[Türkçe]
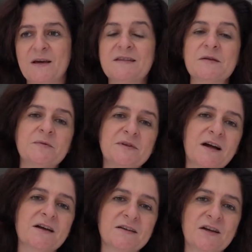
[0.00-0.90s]
E tabii bir de
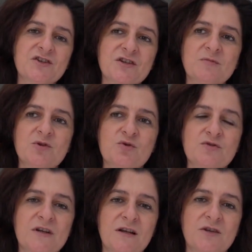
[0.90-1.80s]
arkadaşlarımla
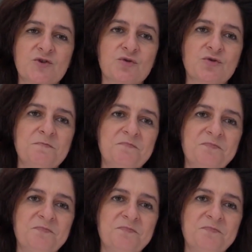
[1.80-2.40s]
sosyalleşiyorum.